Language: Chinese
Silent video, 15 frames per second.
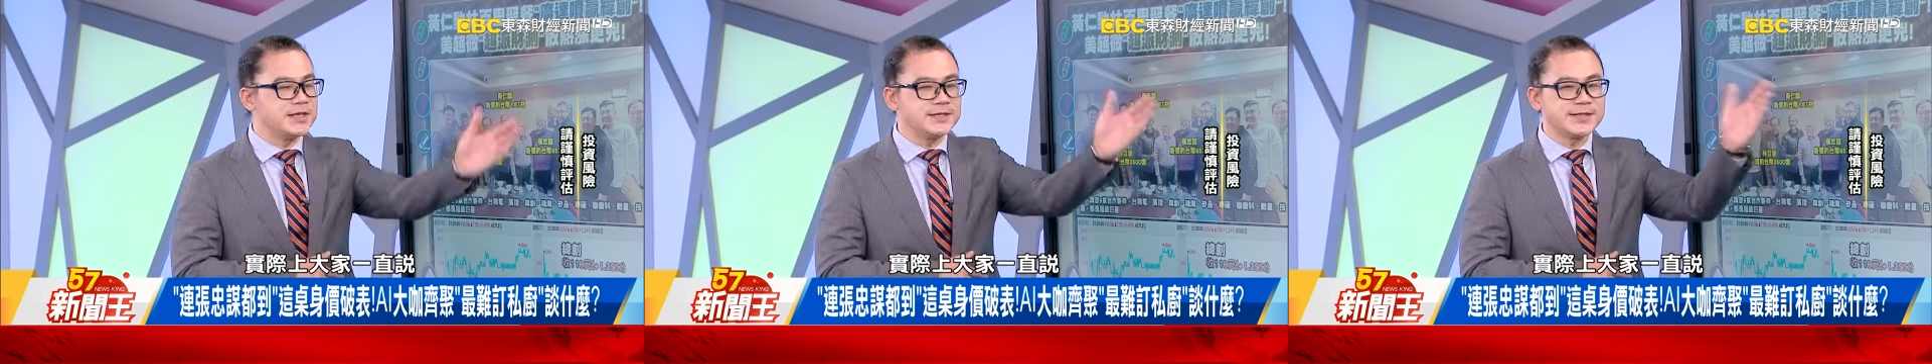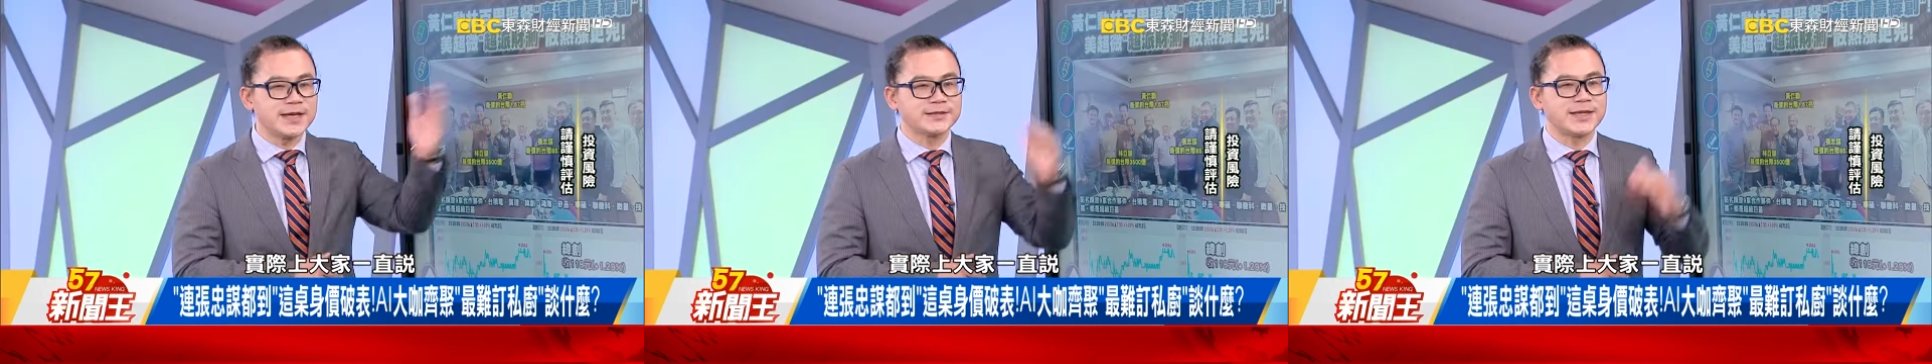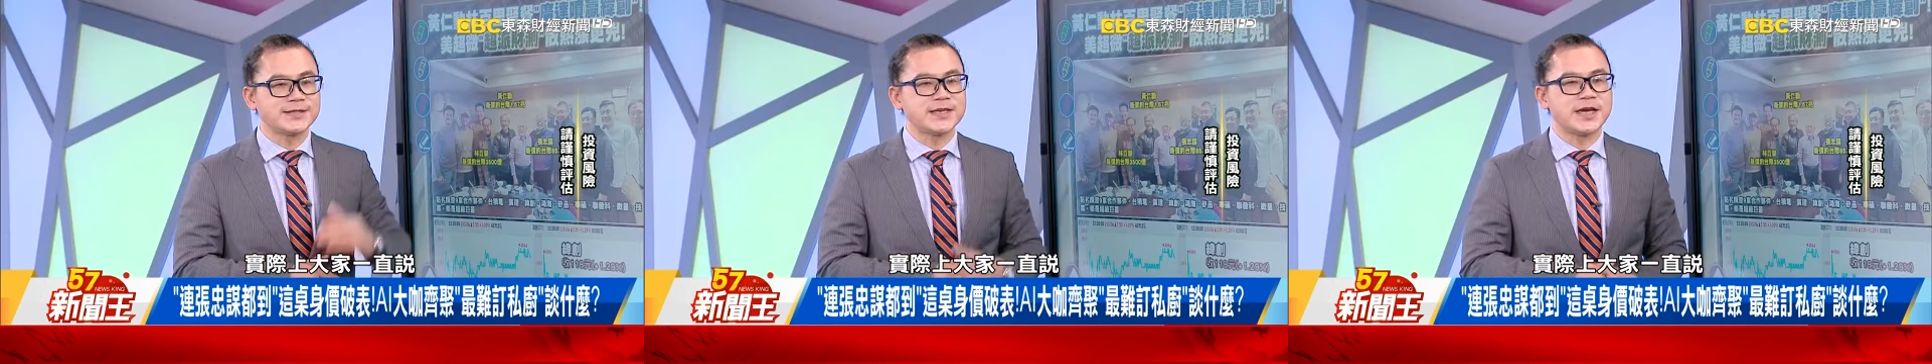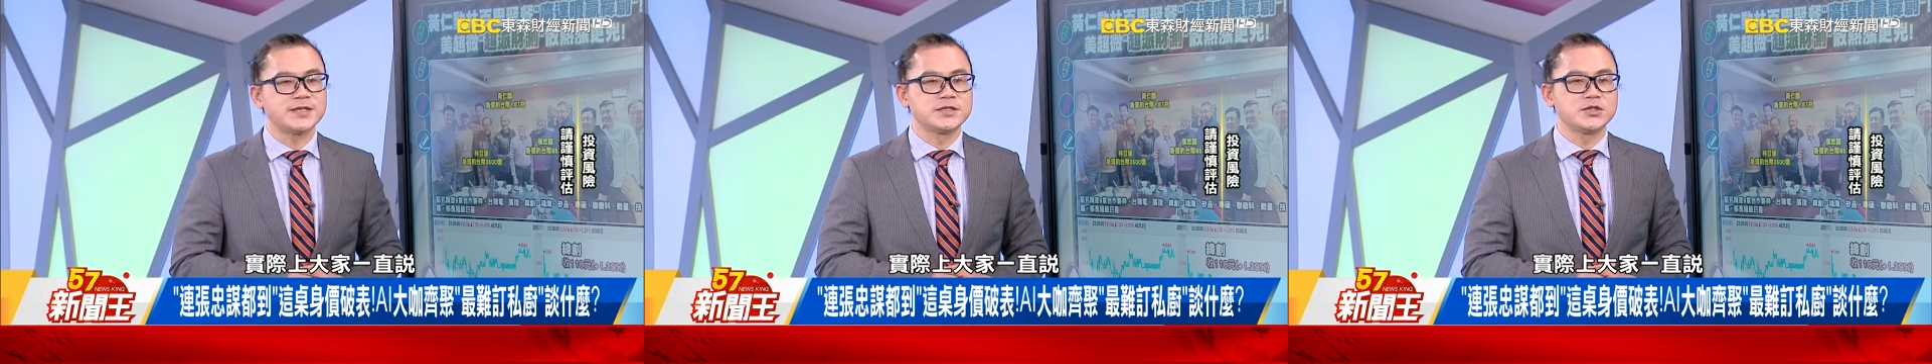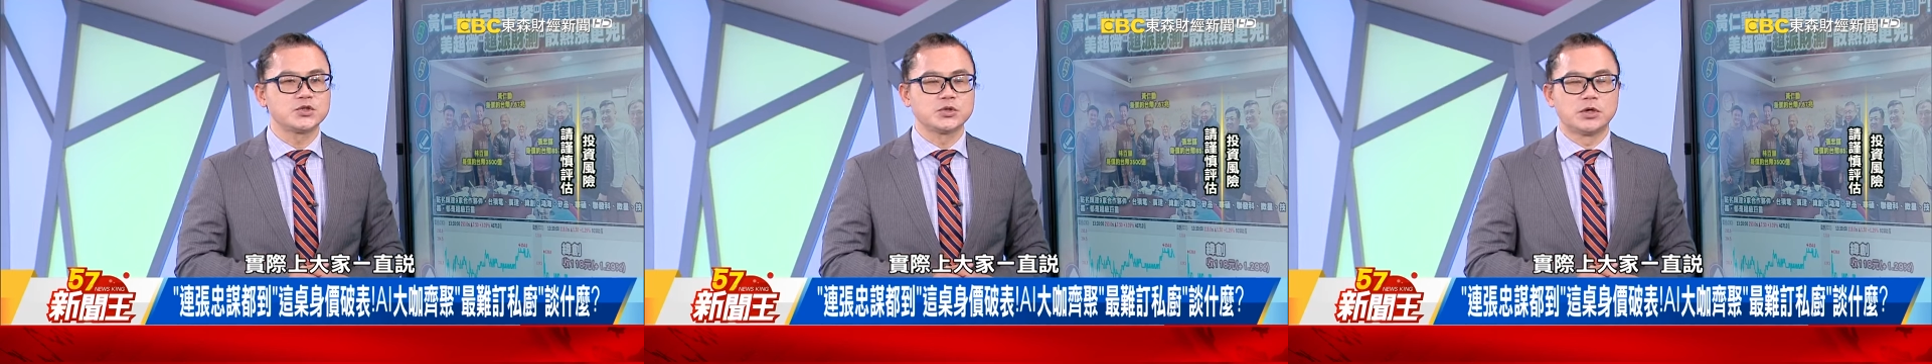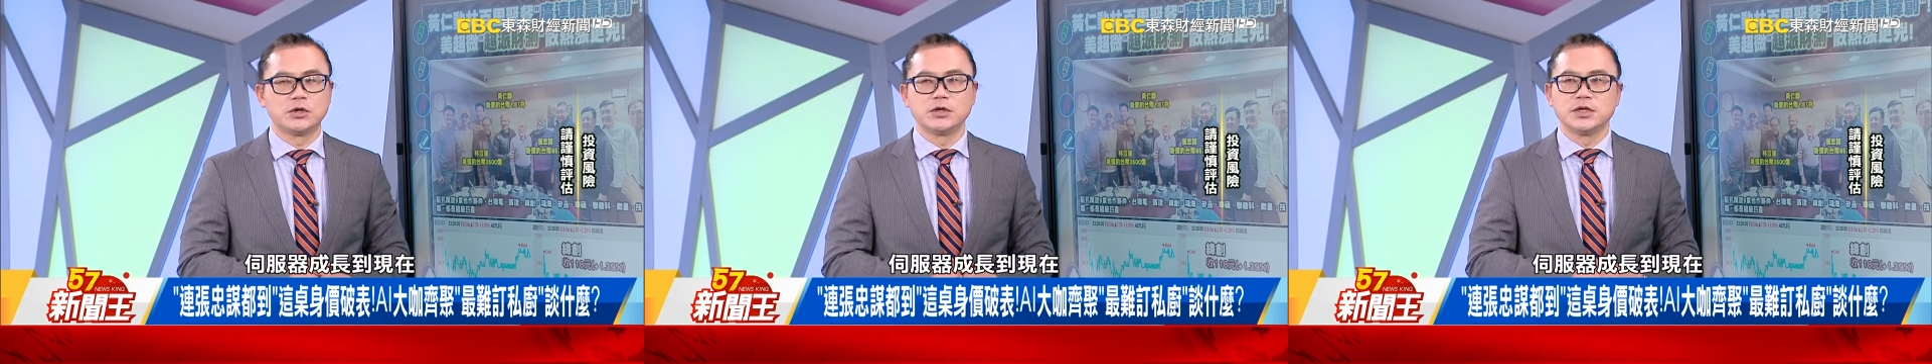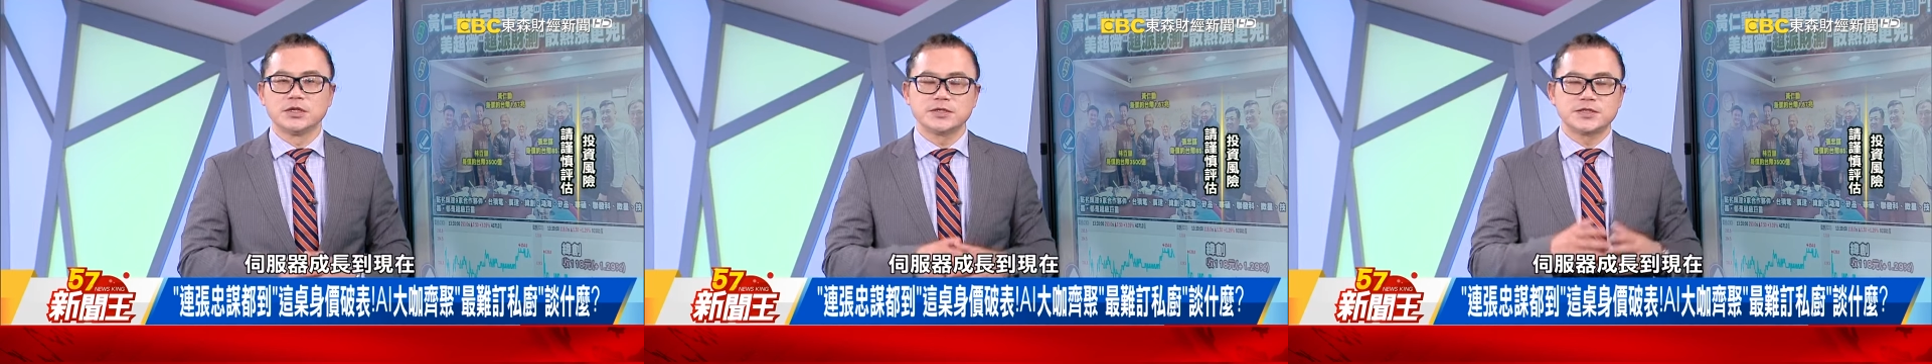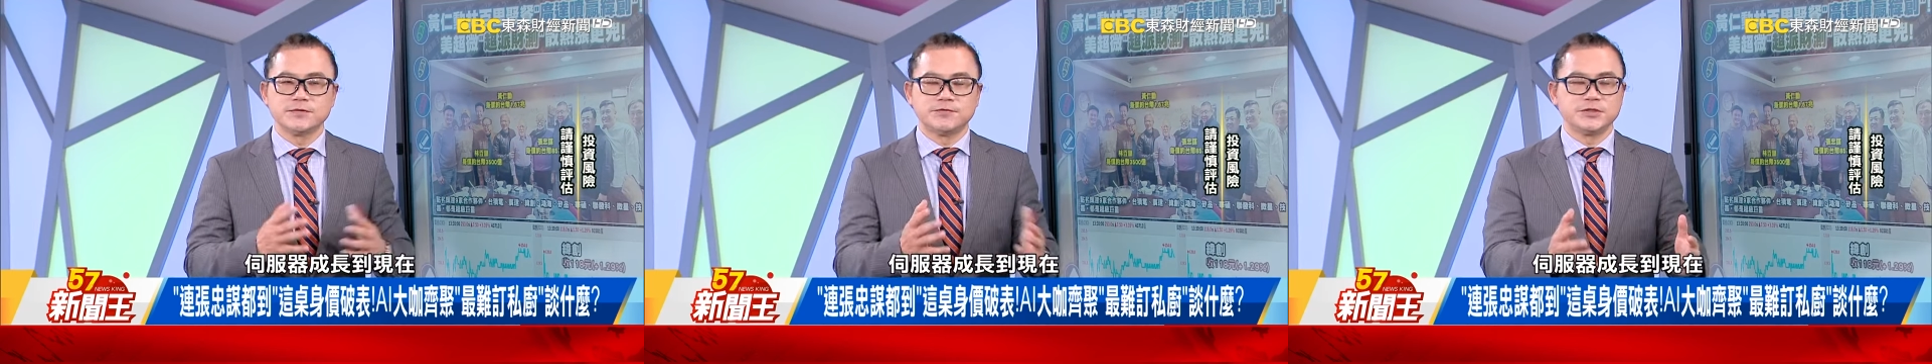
际上大家一直说伺